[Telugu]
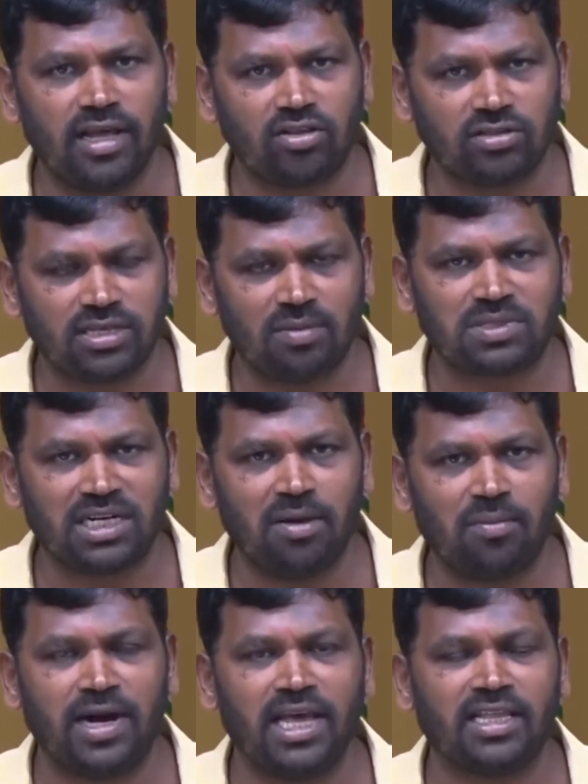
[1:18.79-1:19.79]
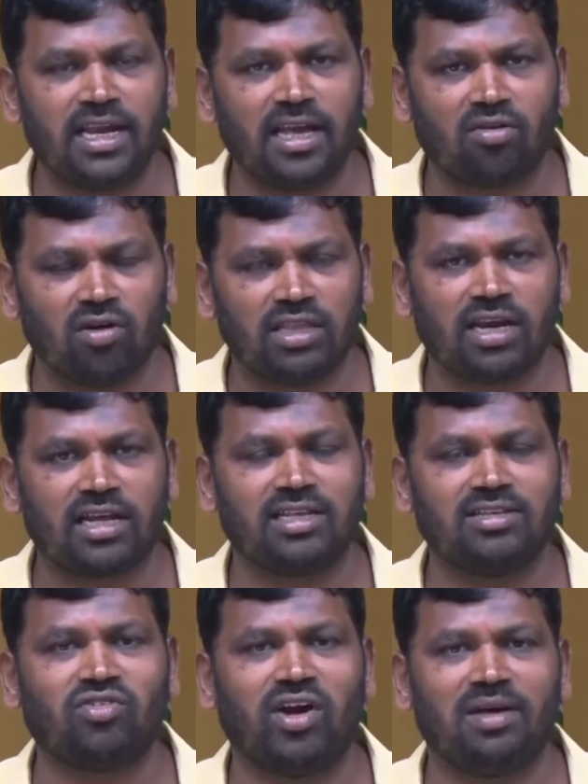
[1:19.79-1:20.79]
రైతు సబ్సిడీ పడిందని కొందరికి
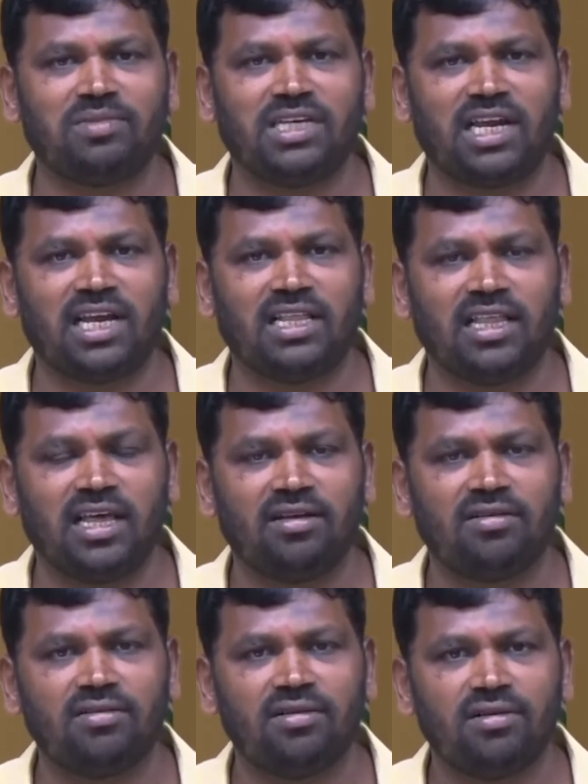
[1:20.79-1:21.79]
తీసివేయడం జరిగింది